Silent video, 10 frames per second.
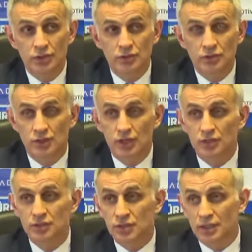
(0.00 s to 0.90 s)
başkanının
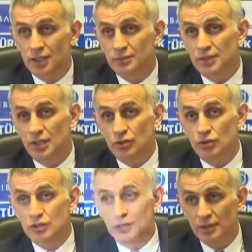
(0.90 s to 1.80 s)
yalanını tekrar bir daha
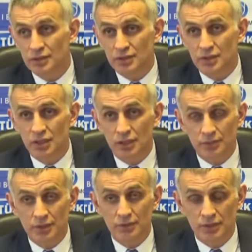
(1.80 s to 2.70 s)
görecek. Ben size
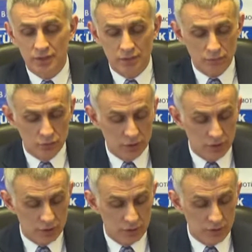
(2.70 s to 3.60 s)
rakamları vereceğim
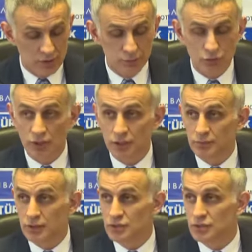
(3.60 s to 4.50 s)
burada. Gerçi bu
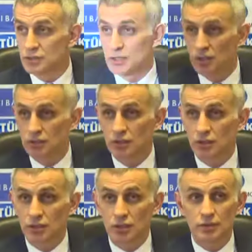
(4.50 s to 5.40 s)
rakamları siz de al
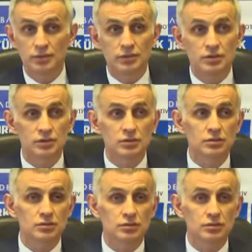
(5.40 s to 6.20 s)
alabilirsiniz.